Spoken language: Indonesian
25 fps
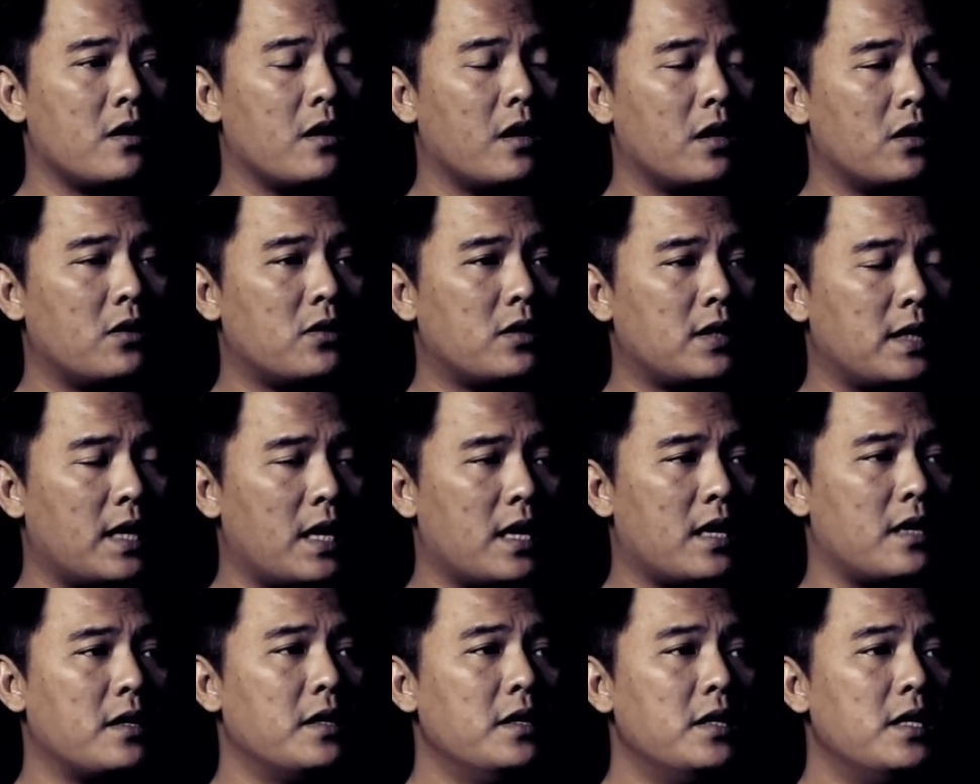
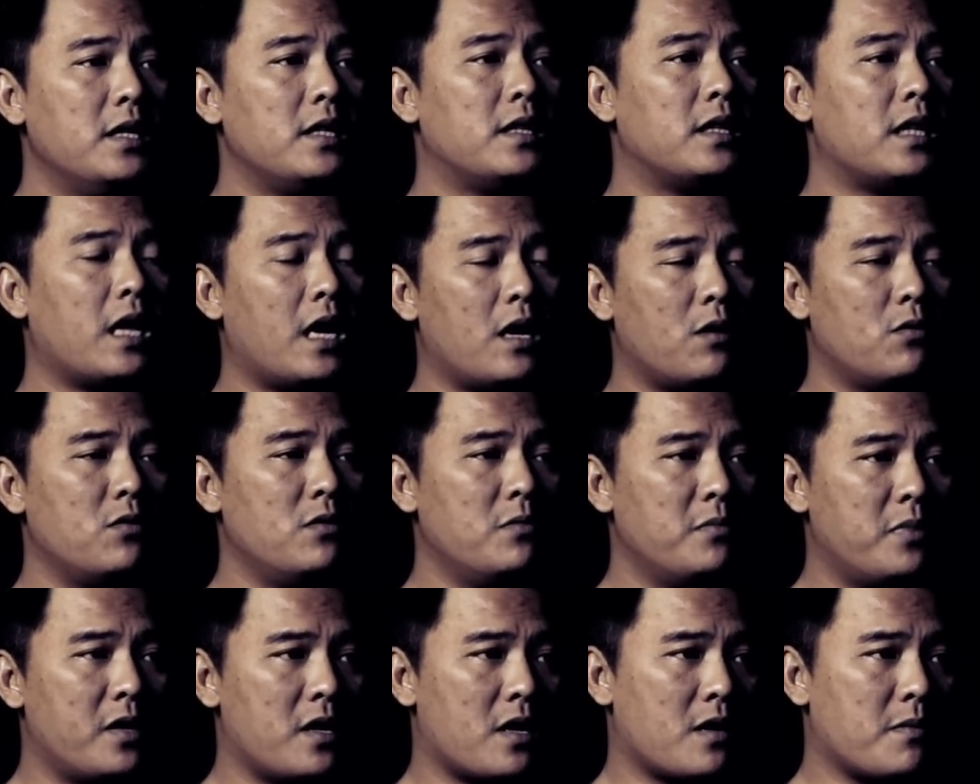entah di
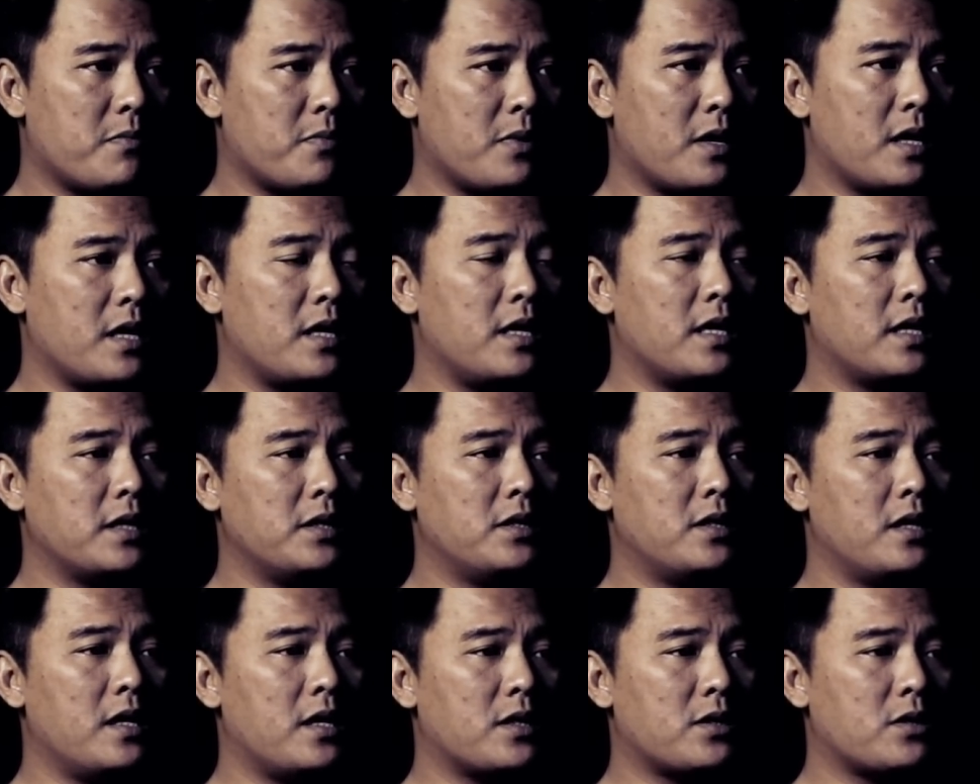tahun berapa
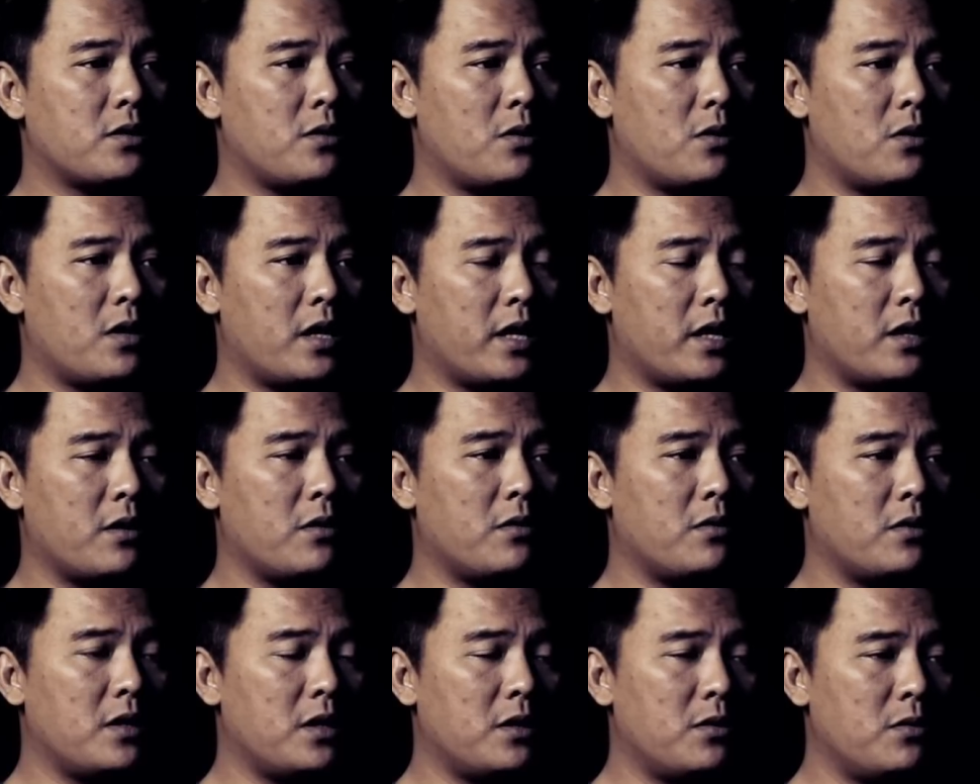yang jelas
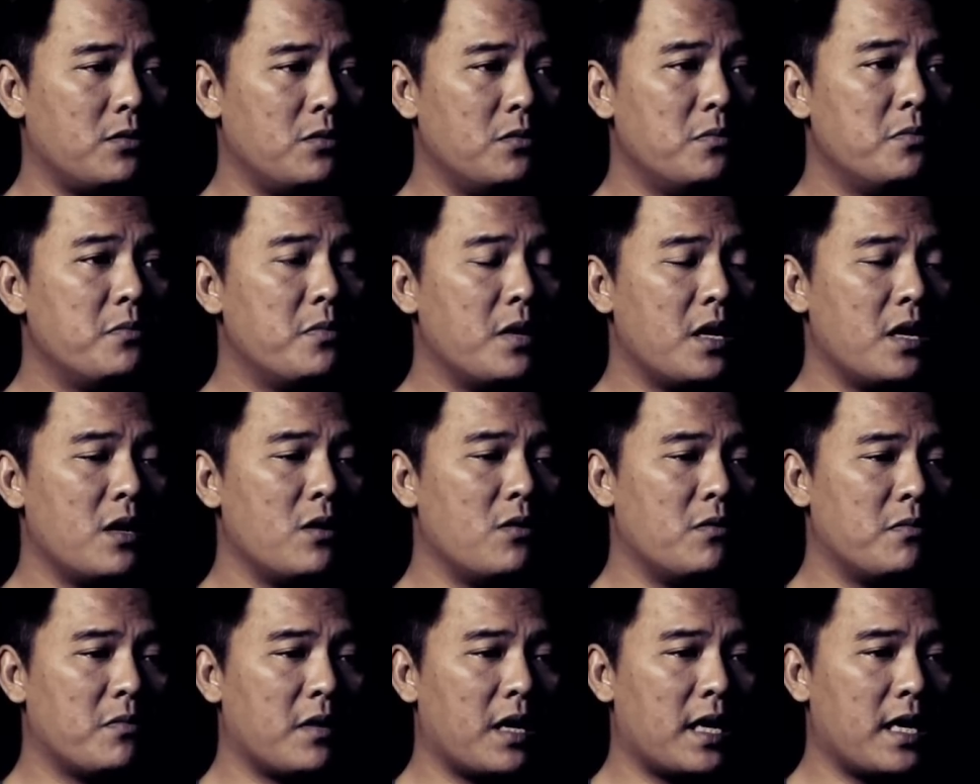Koleo itu
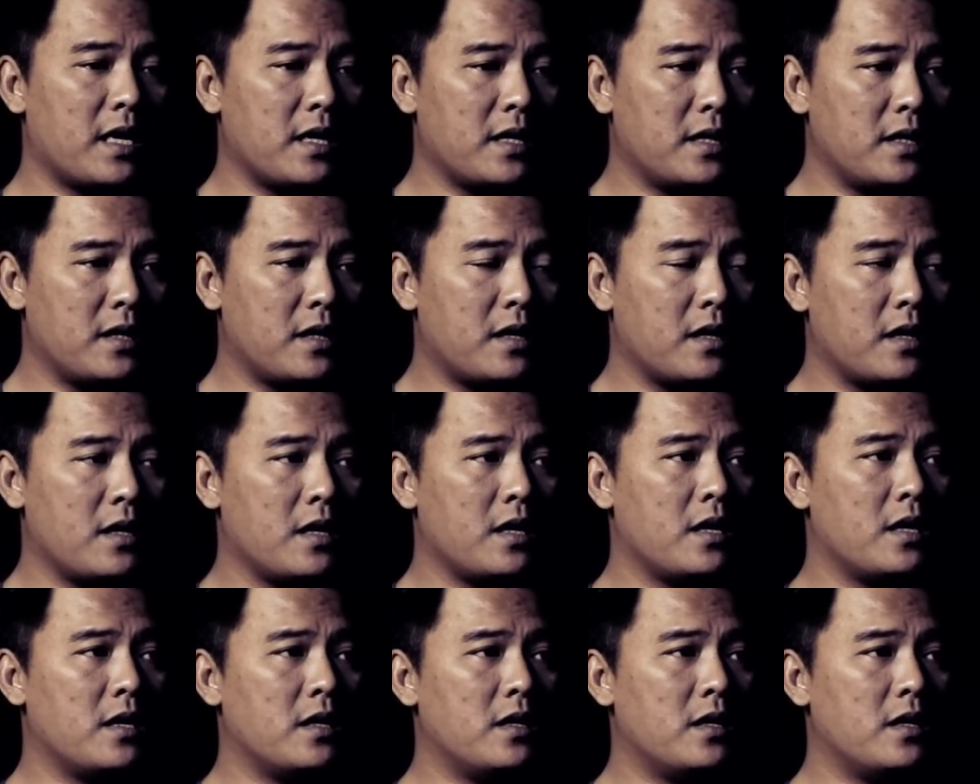belum lahir.